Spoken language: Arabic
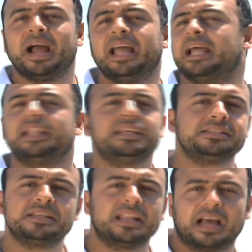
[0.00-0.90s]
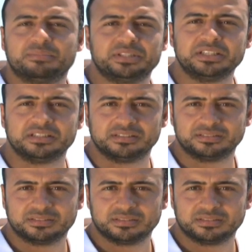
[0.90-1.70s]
حال علي زين العابدين